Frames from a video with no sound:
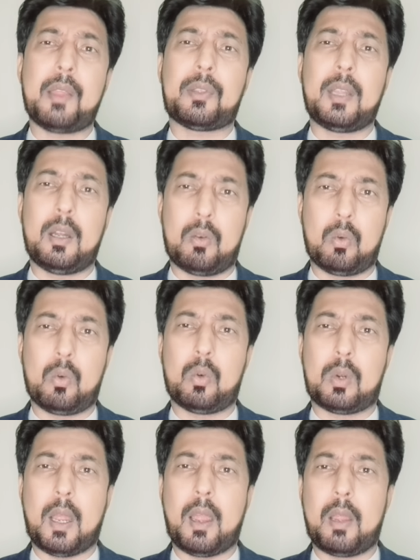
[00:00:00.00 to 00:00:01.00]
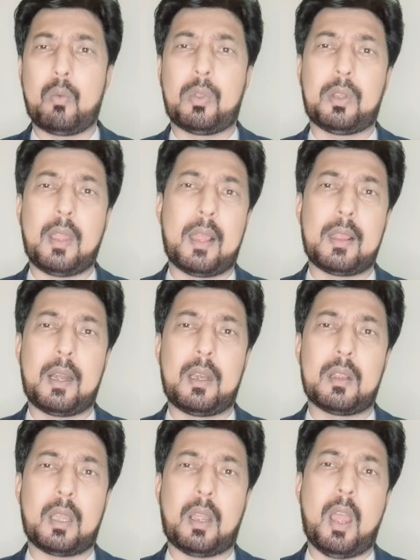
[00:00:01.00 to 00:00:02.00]
ऐसे लोगों का उसके अंदर
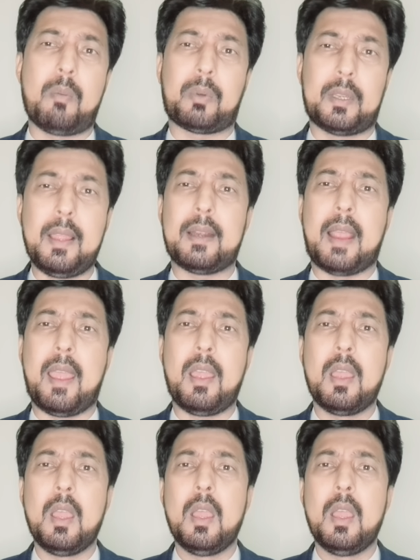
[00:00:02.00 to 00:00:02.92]
इंतखब किया जाए